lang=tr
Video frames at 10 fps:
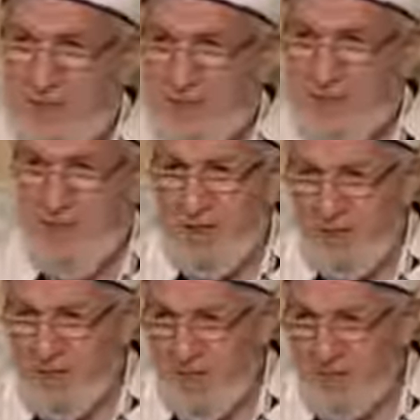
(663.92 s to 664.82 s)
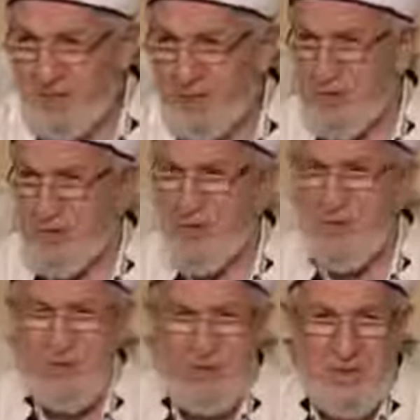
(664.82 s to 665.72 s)
Canını yakmış çocuk,
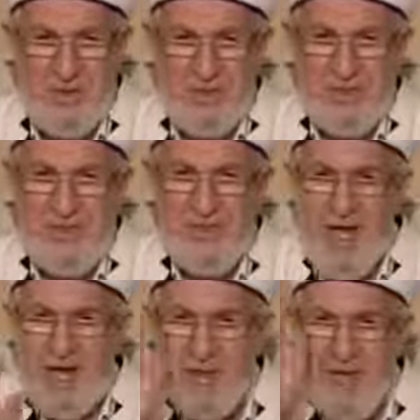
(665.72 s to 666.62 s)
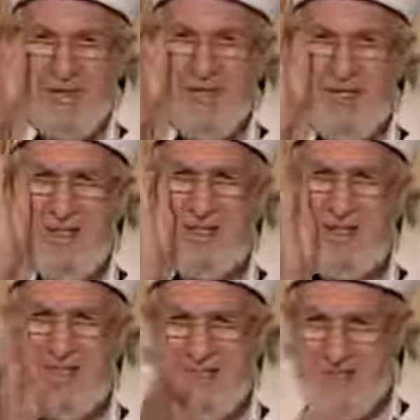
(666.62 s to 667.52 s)
ciğer bağından
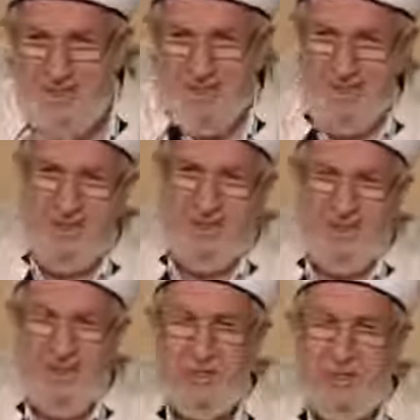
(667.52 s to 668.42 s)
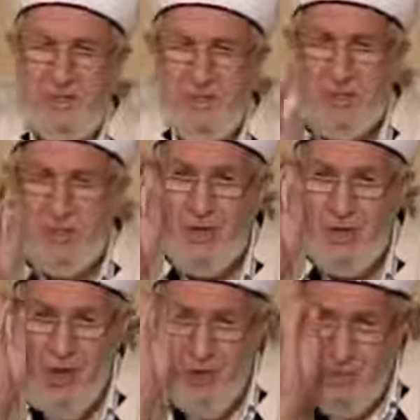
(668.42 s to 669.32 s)
yanası, gözün kör
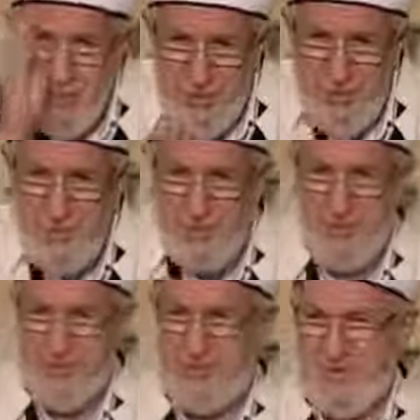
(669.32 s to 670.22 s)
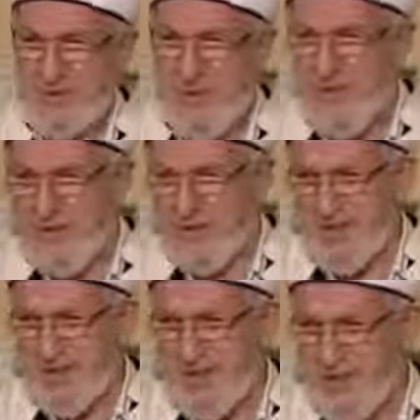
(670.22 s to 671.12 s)
olsun bağırıyor
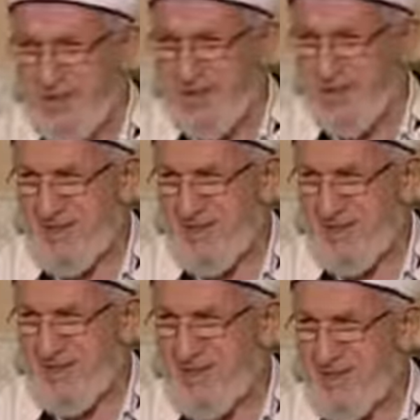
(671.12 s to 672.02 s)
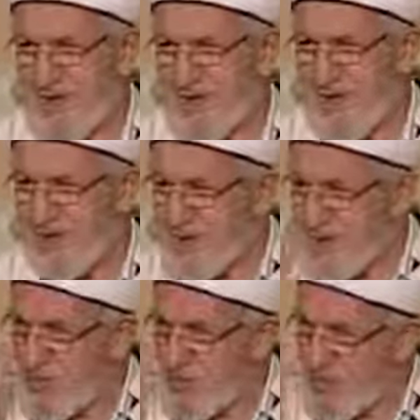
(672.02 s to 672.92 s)
şimdi. Ondan
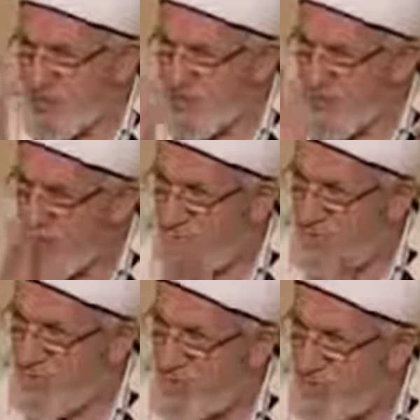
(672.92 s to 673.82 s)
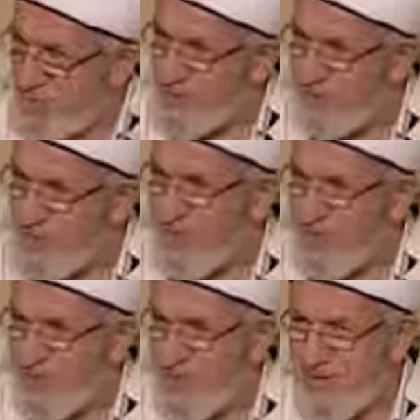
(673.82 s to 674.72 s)
sonra çocuğun gözü kör
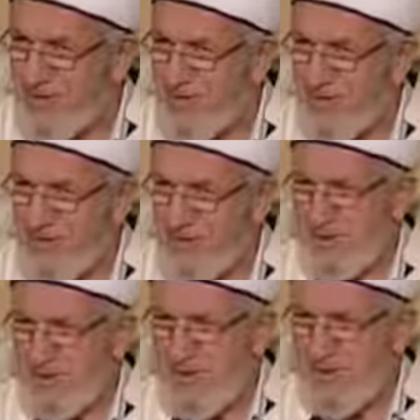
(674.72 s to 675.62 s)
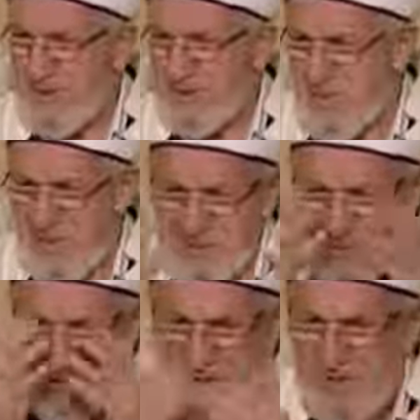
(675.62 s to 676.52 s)
oluyor. Hocam
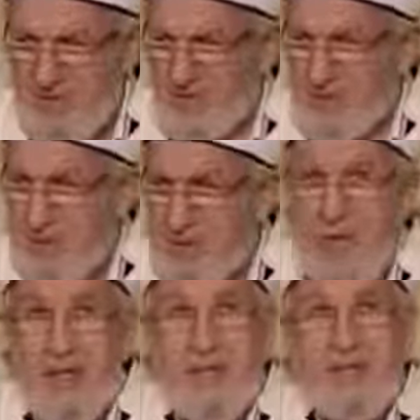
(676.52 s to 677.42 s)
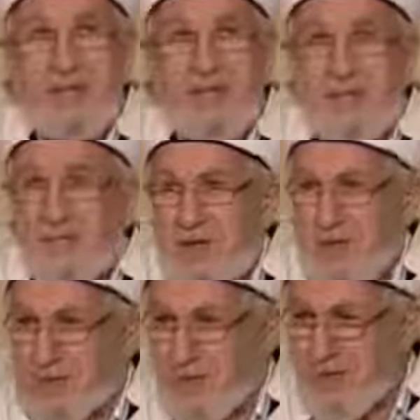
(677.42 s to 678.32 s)
başlıyor. Ben sen yazdırdın ben
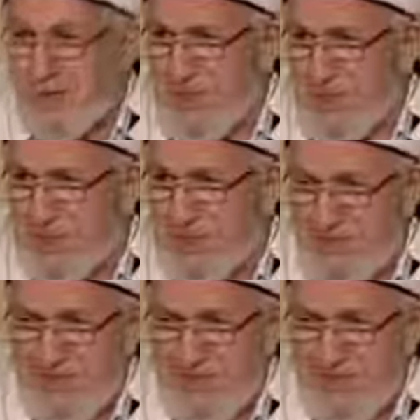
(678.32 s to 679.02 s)
nasıl bozdurayım?